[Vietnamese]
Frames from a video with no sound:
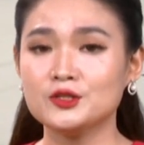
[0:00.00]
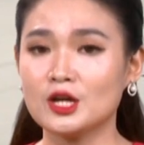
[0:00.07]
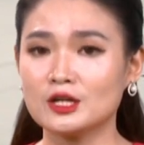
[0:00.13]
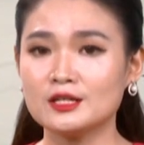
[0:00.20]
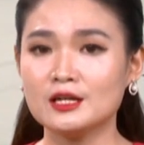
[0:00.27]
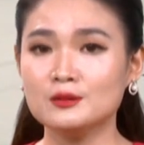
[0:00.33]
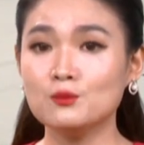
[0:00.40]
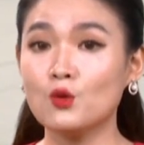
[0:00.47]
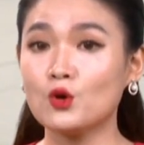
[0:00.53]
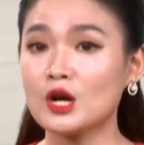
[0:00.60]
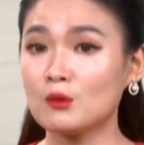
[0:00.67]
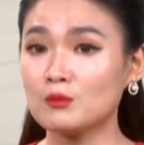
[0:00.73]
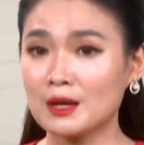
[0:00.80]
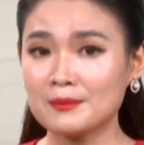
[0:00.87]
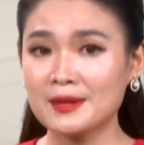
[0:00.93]
Nhận định mùa
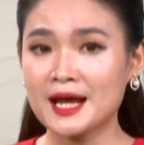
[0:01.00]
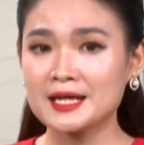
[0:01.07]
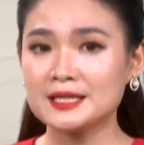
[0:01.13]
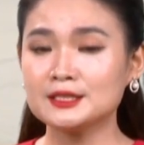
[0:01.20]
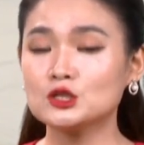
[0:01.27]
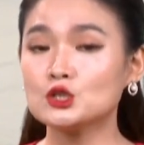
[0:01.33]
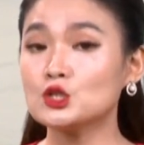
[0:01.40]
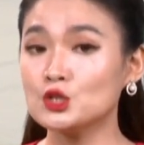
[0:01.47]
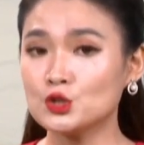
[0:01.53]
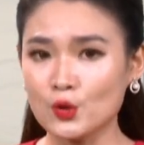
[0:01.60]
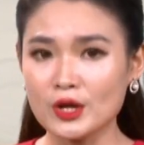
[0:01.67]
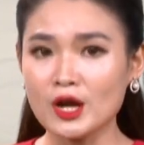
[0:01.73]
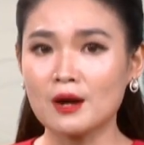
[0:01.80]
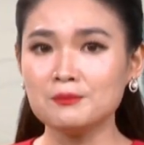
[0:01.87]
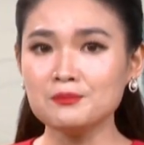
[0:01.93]
đông năm nay tương
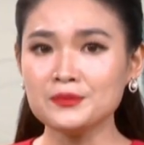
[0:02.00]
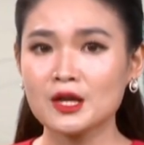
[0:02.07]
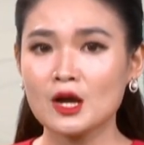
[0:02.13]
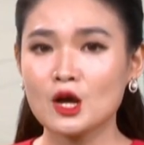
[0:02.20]
đối ấm,